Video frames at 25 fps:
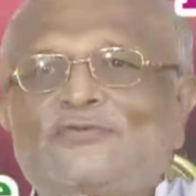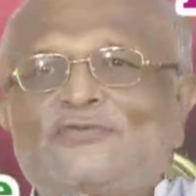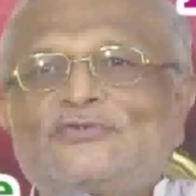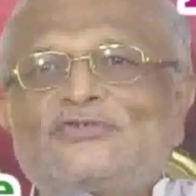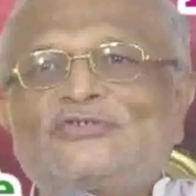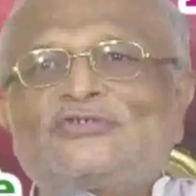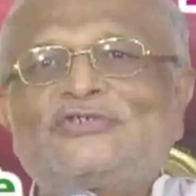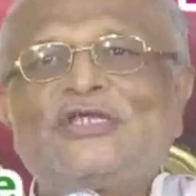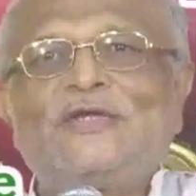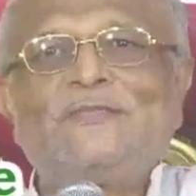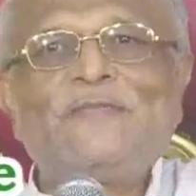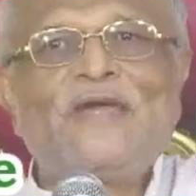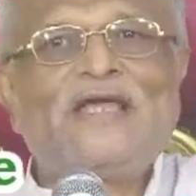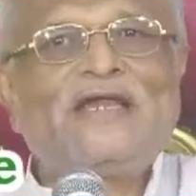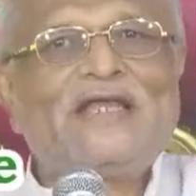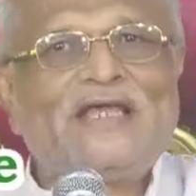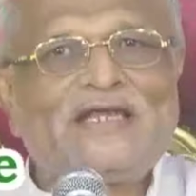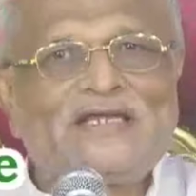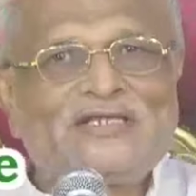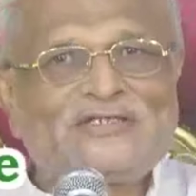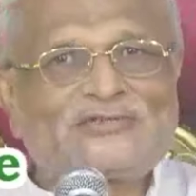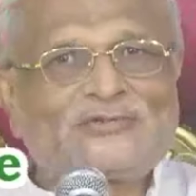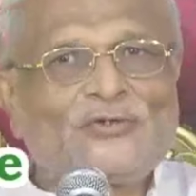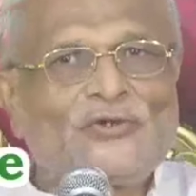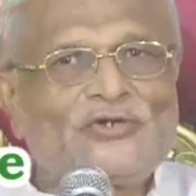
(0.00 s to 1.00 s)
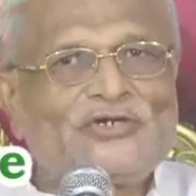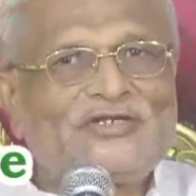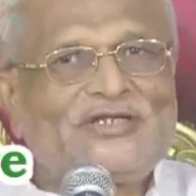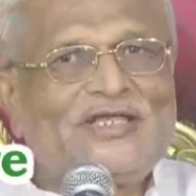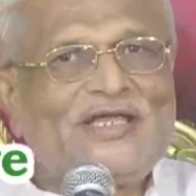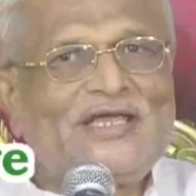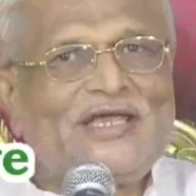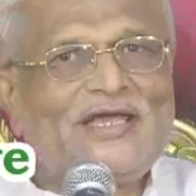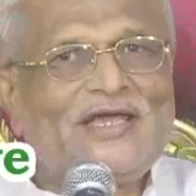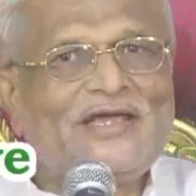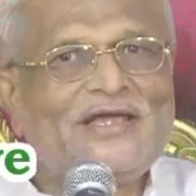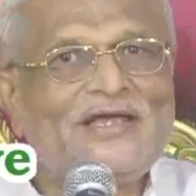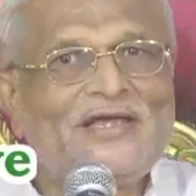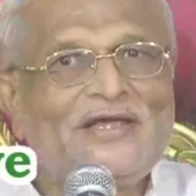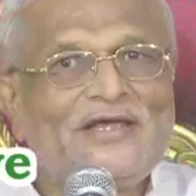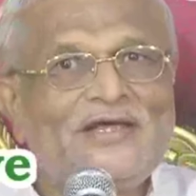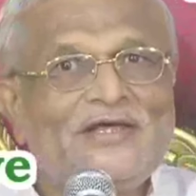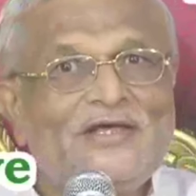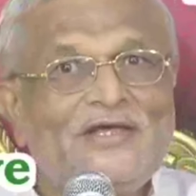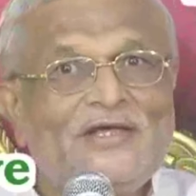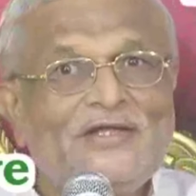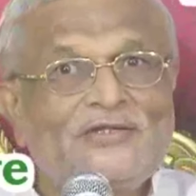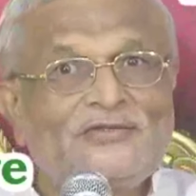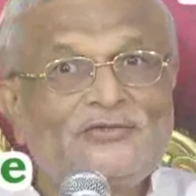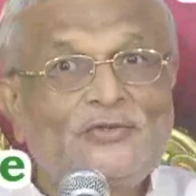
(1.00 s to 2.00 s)
सृष्टि मैंने रिसोर्ट दी है
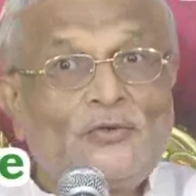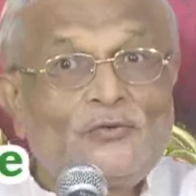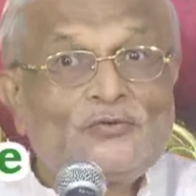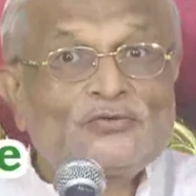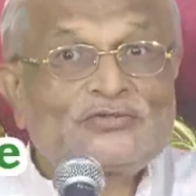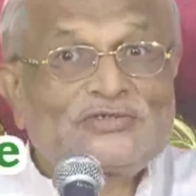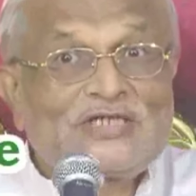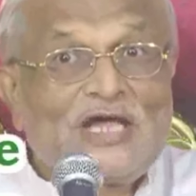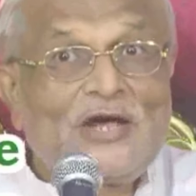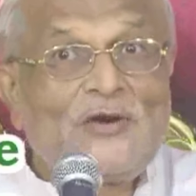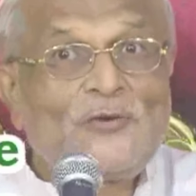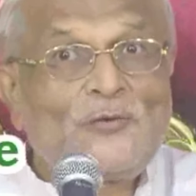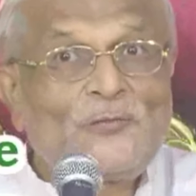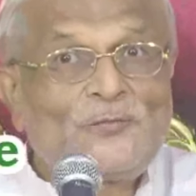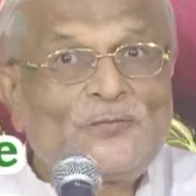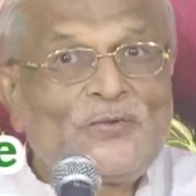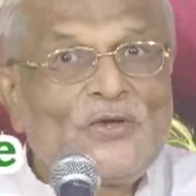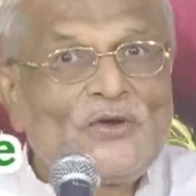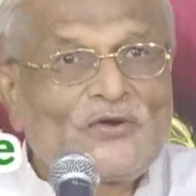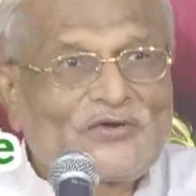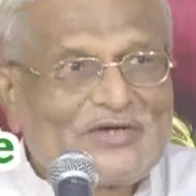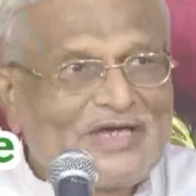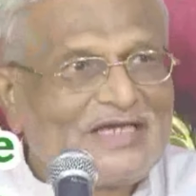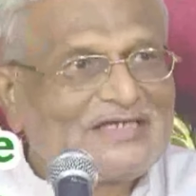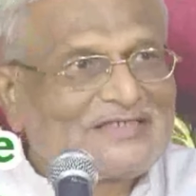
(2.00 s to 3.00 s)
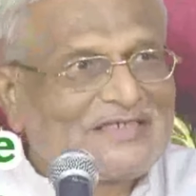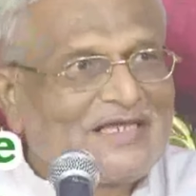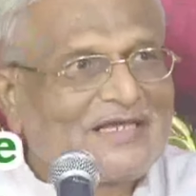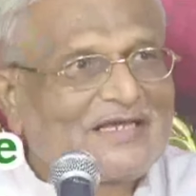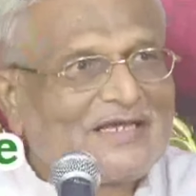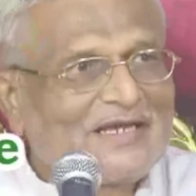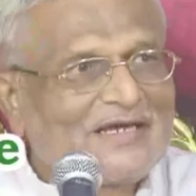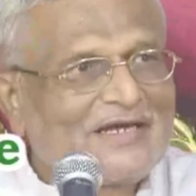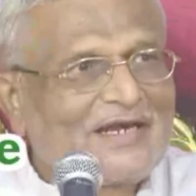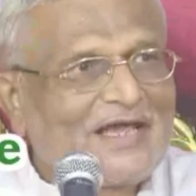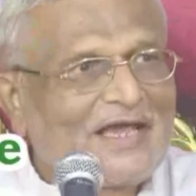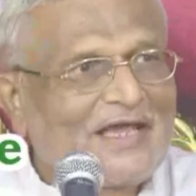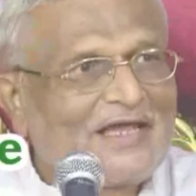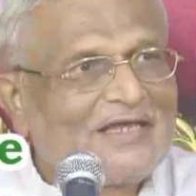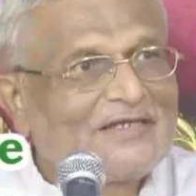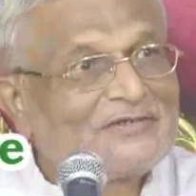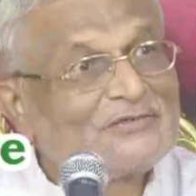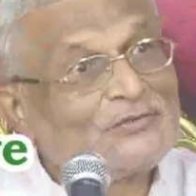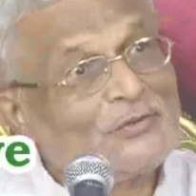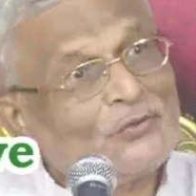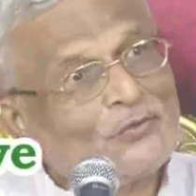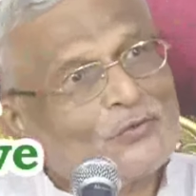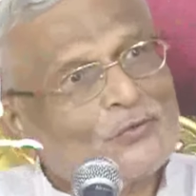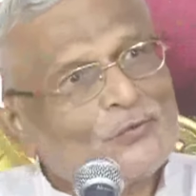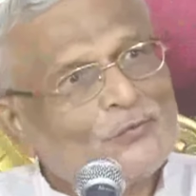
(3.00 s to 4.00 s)
तो उसका उपयोग कैसे करना
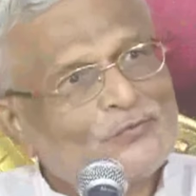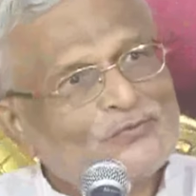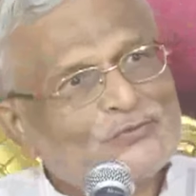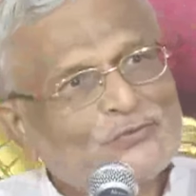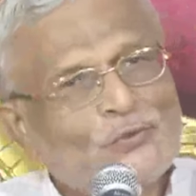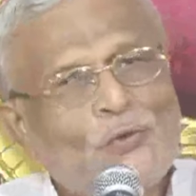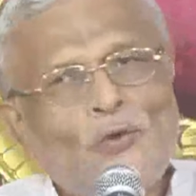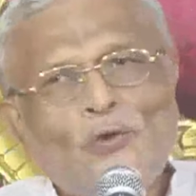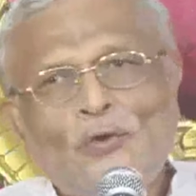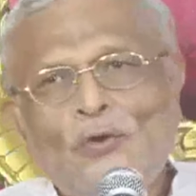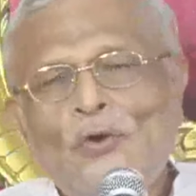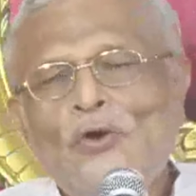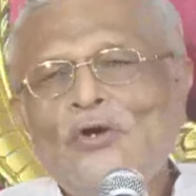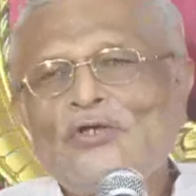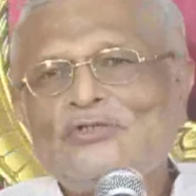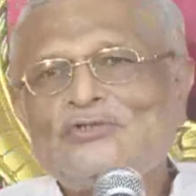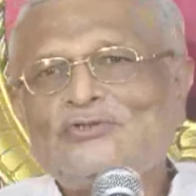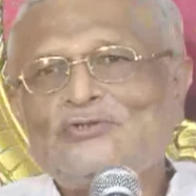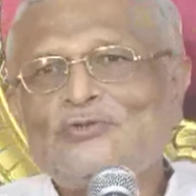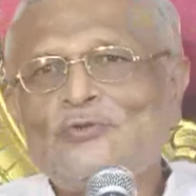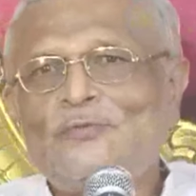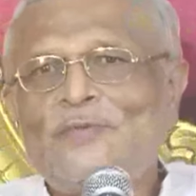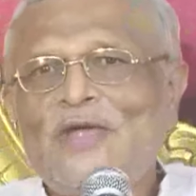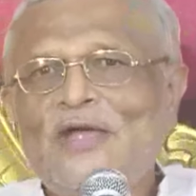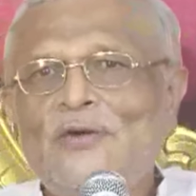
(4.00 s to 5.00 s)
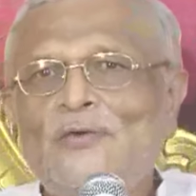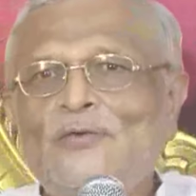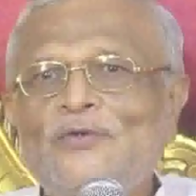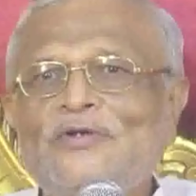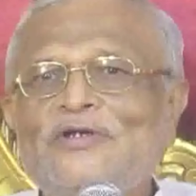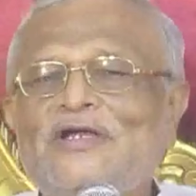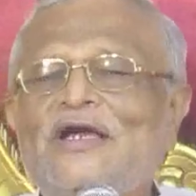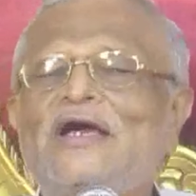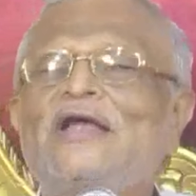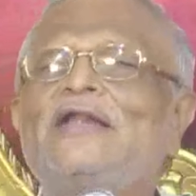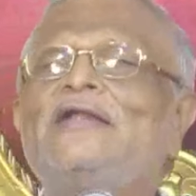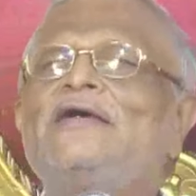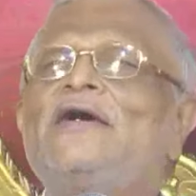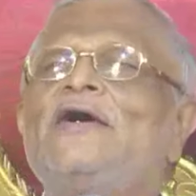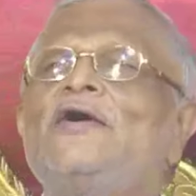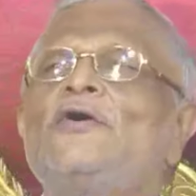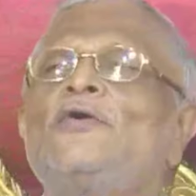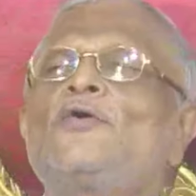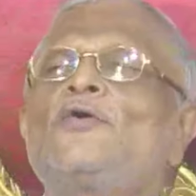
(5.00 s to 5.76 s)
है तो सो रोज सुबह उठकर